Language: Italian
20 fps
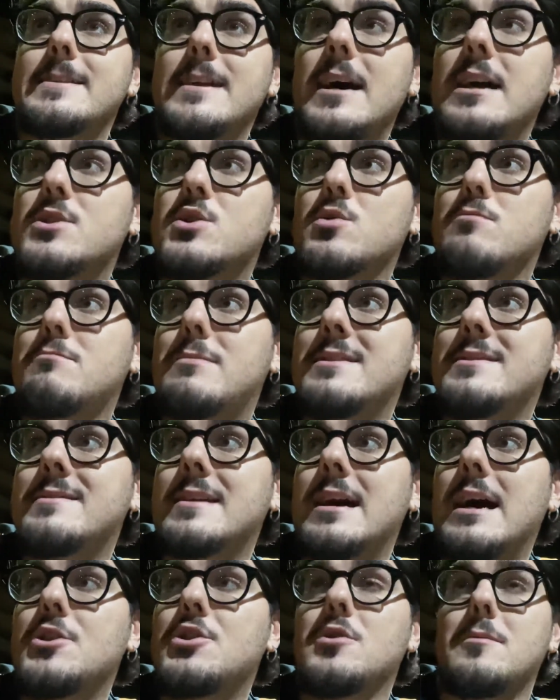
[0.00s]
da
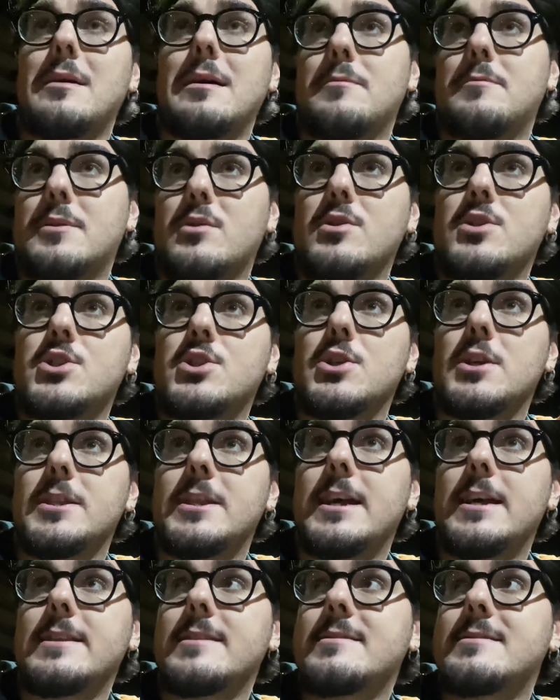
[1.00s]
subentrato ma per questione
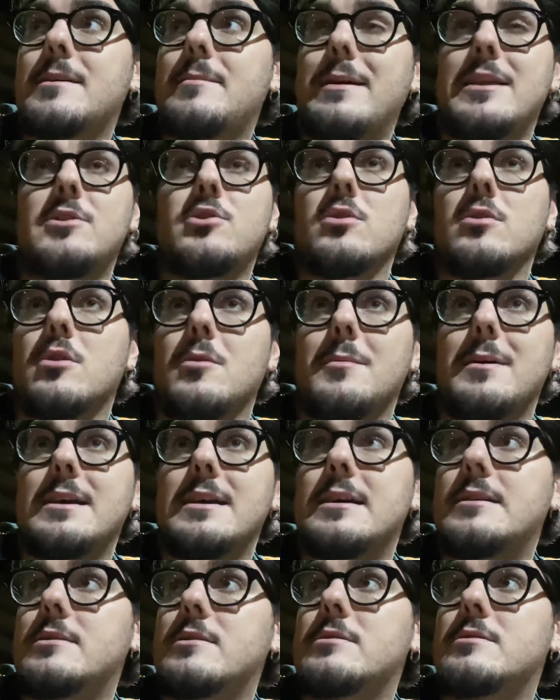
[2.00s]
di adattamento come
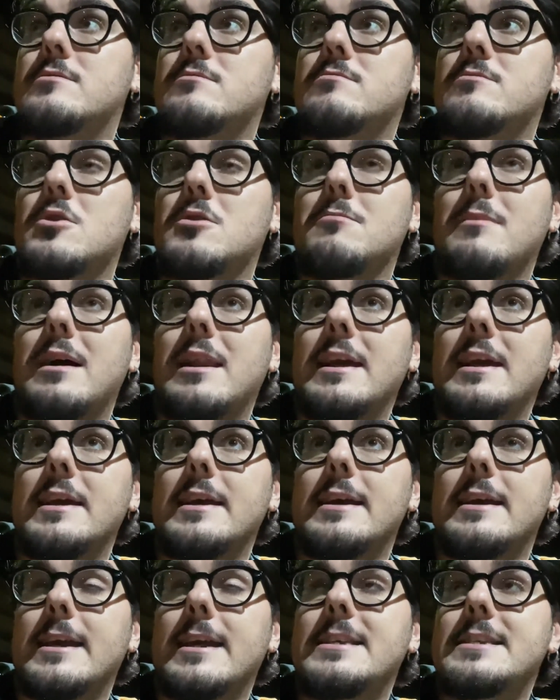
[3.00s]
è normale
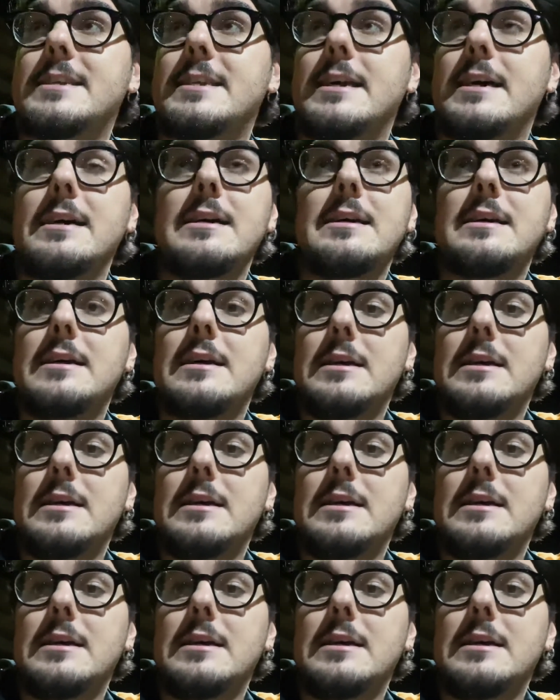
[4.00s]
che, che sia